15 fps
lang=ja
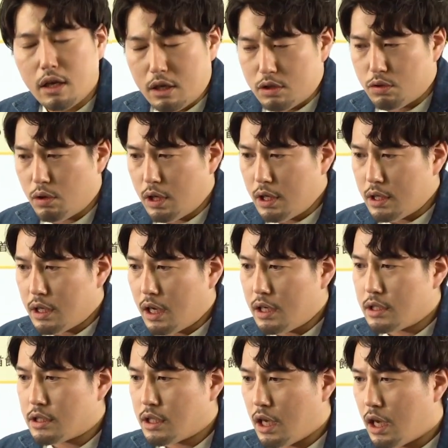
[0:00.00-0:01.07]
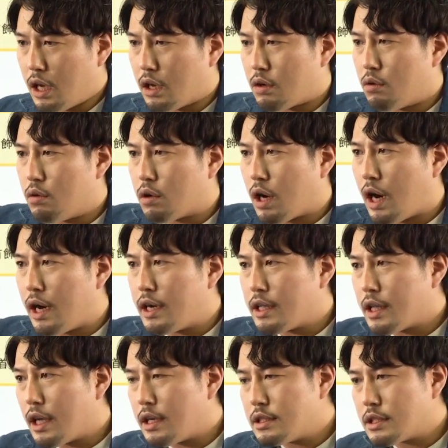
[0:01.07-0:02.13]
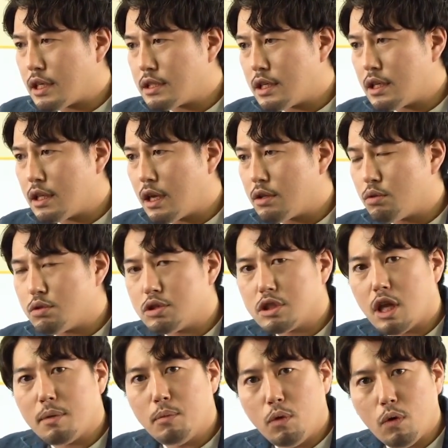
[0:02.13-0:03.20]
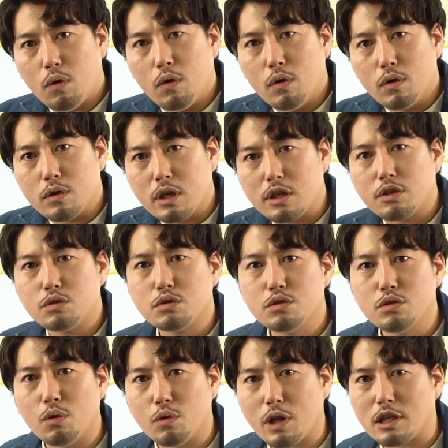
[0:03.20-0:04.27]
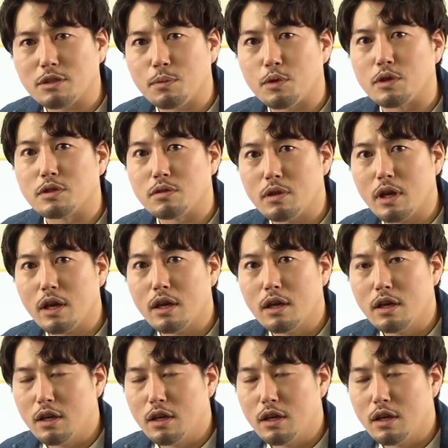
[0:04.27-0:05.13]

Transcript: それに対してこう回転させたとしても結局同じものですよね。